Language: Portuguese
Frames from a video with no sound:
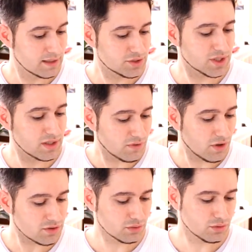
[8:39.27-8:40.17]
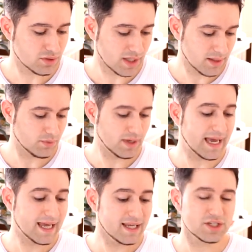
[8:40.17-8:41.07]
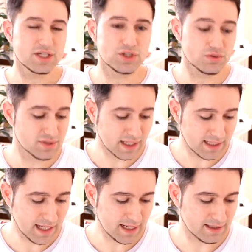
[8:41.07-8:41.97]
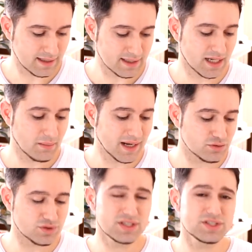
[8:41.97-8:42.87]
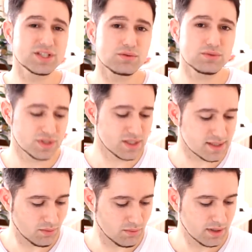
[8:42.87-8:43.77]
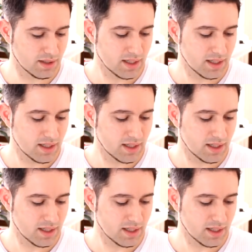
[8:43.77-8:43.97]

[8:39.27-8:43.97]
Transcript: de que vós, no outro tempo, erais gentios na carne e chamados incircuncisão,